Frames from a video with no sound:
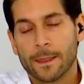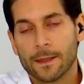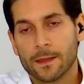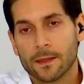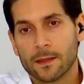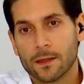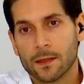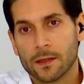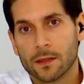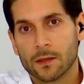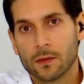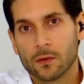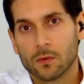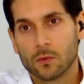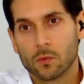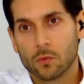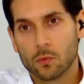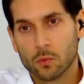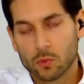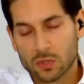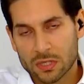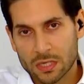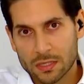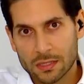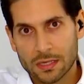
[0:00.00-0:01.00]
آه،
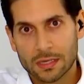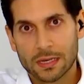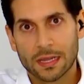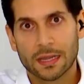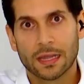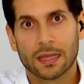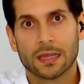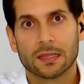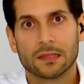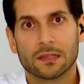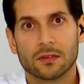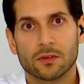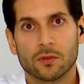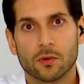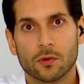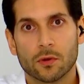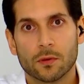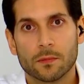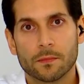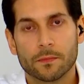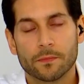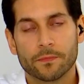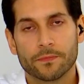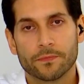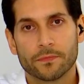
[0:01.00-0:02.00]
ووصلنا لغايه
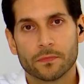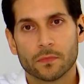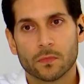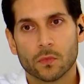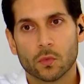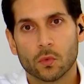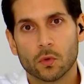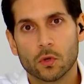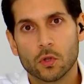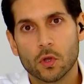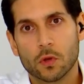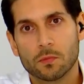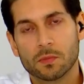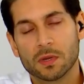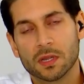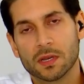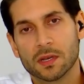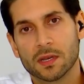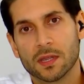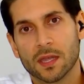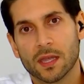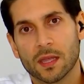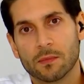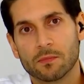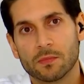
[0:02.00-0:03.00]
اليوم واليوم
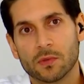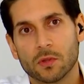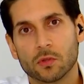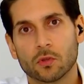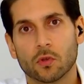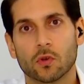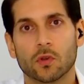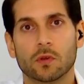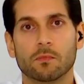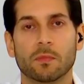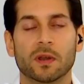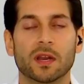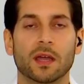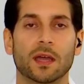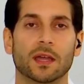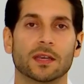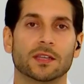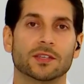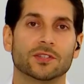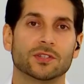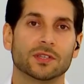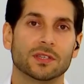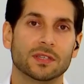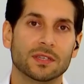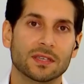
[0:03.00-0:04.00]
نحن عم ندخل مرحله
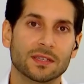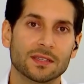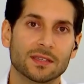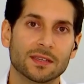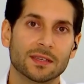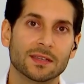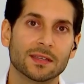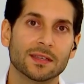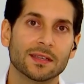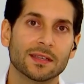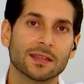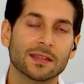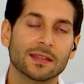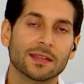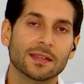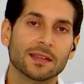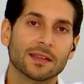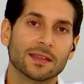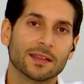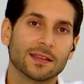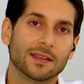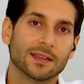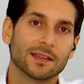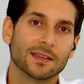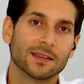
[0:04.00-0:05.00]
جديده
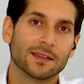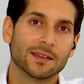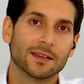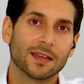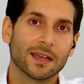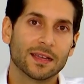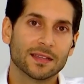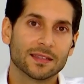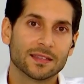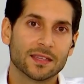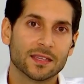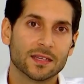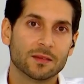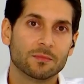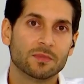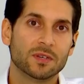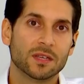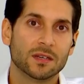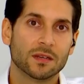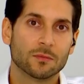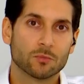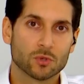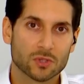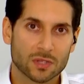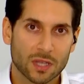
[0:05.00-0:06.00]
آه، لحتى نبني
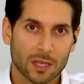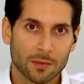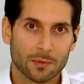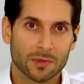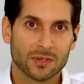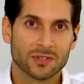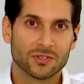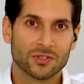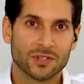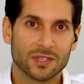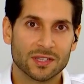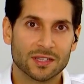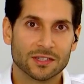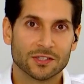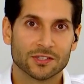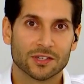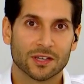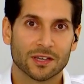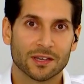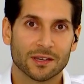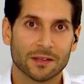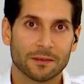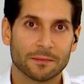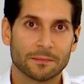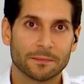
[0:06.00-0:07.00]
لمستقبل جديد ان شاء
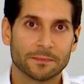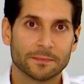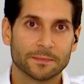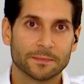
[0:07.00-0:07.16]
الله